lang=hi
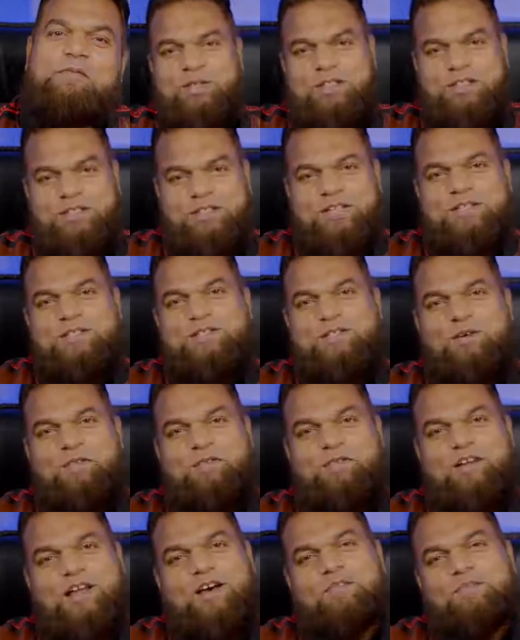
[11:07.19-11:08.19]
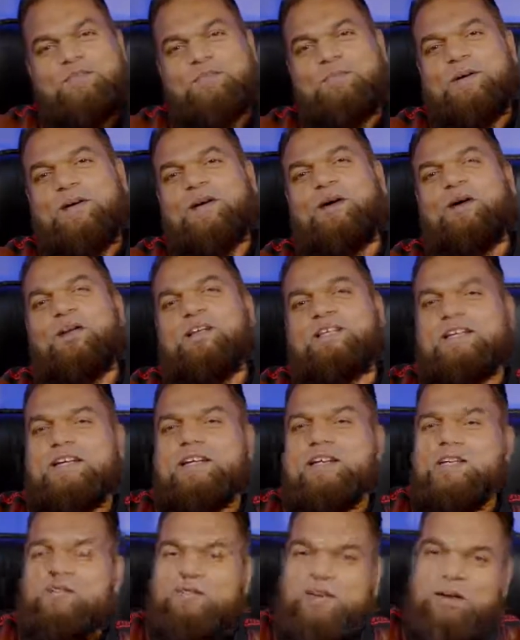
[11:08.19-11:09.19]
विथ टन्स ऑफ लव टू माई ऑरेंज
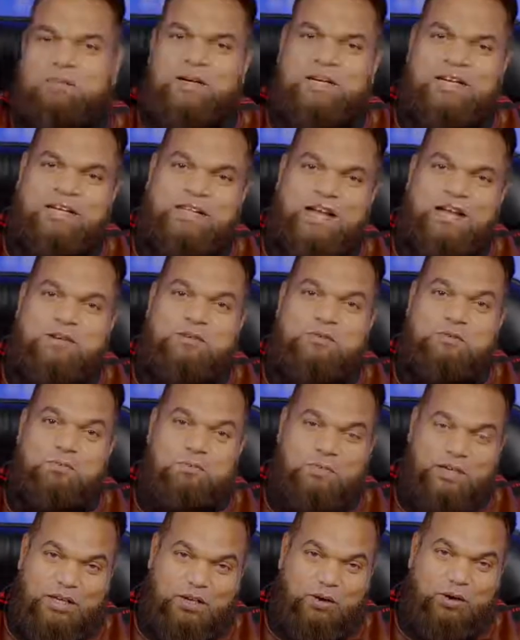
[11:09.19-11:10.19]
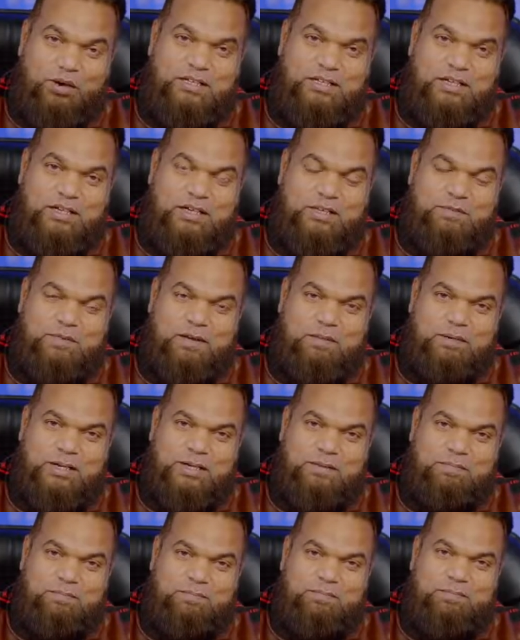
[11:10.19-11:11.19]
एडिट्स फैमिली एंड टू बी ऑरेंज एडिट्स
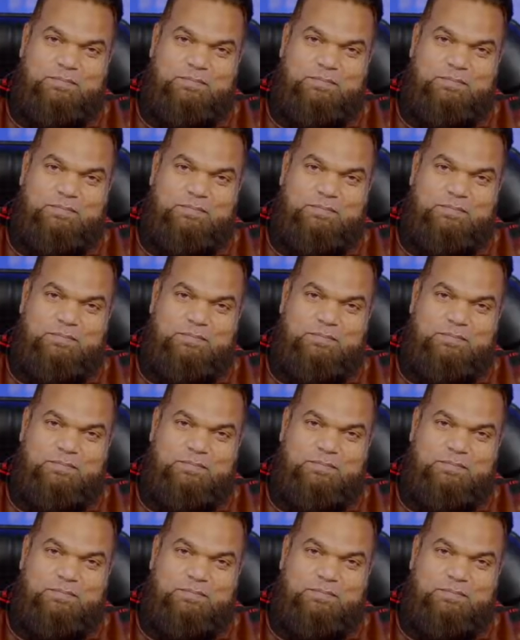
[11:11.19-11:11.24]
फैमिली